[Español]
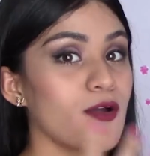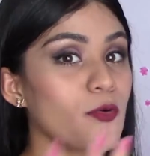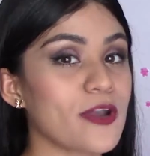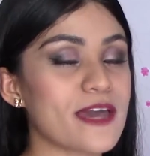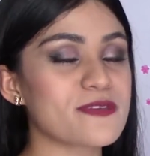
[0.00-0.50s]

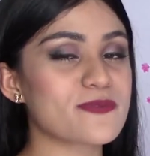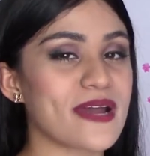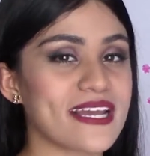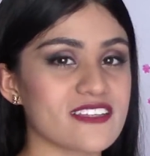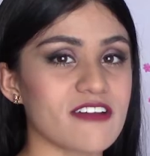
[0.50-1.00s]
Una de mis
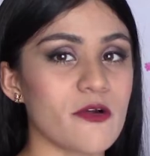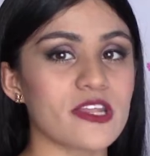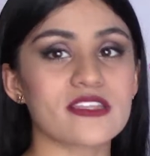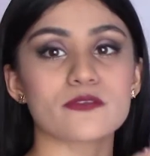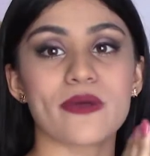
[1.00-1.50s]
marcas
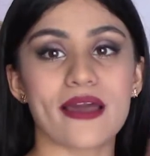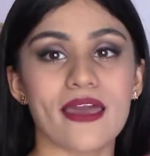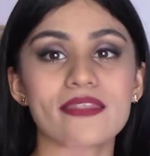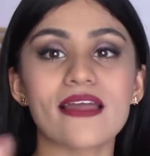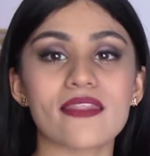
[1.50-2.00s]
favoritas para
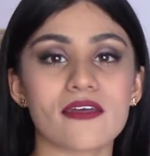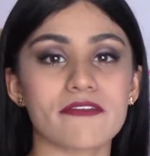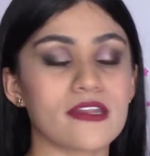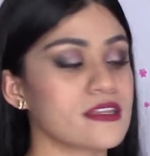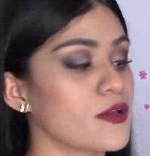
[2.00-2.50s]
agenda,
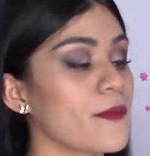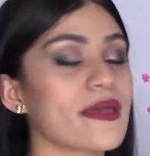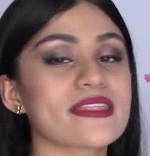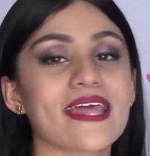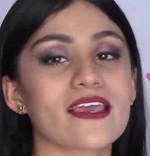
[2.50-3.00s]

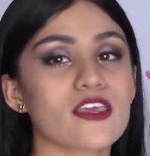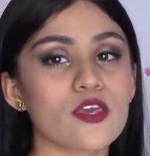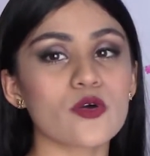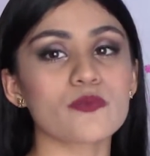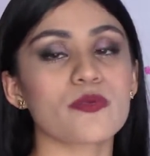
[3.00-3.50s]
definitivamente
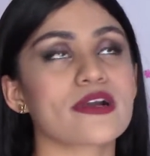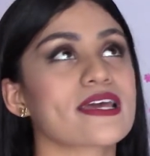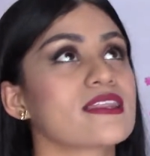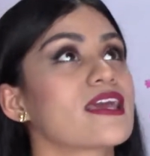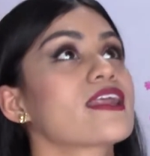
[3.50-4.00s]
Cute,
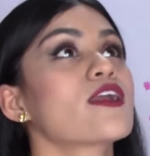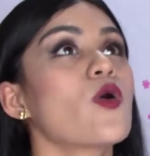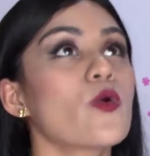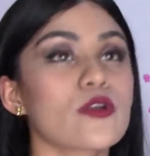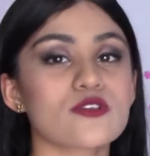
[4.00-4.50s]
porque tienen
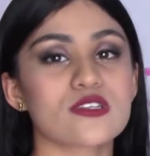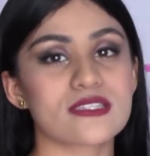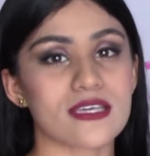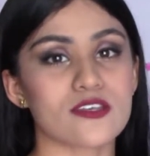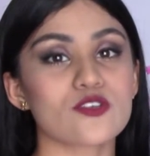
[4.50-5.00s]
unos
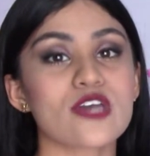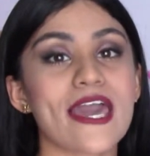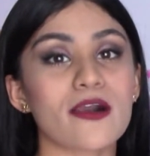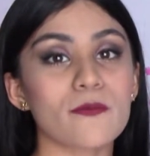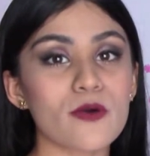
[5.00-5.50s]
diseños
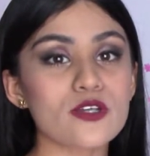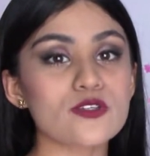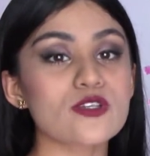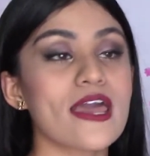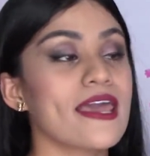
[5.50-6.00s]

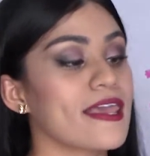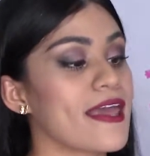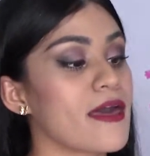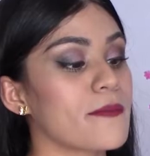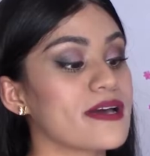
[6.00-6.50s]
hermosos
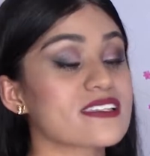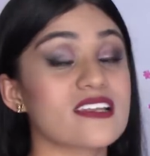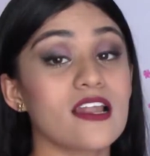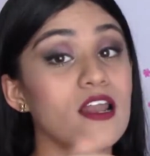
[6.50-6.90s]
y además